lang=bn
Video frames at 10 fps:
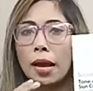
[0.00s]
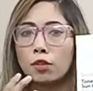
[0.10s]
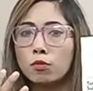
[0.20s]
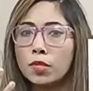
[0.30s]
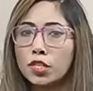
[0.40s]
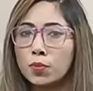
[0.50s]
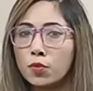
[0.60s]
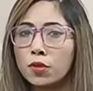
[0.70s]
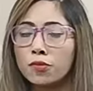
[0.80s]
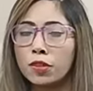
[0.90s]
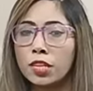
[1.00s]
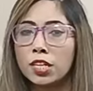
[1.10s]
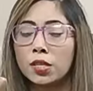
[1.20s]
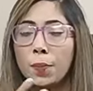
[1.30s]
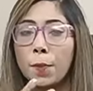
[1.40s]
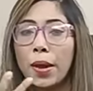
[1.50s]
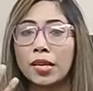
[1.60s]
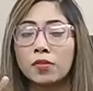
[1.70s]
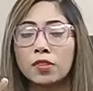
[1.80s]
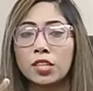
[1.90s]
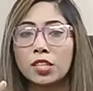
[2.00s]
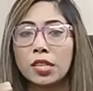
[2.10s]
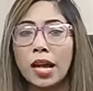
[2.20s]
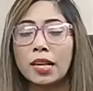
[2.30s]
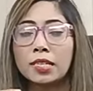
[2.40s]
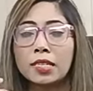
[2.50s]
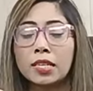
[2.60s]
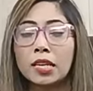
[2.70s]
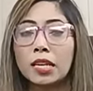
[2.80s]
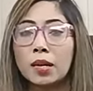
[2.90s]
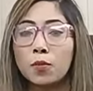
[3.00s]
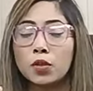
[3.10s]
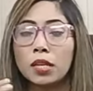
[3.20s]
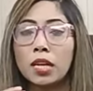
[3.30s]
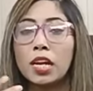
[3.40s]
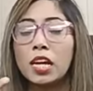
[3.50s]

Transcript: একদম স্মুথ ফিনিশ ম্যাট ফিনিশ দেয় স্কিনের মধ্যে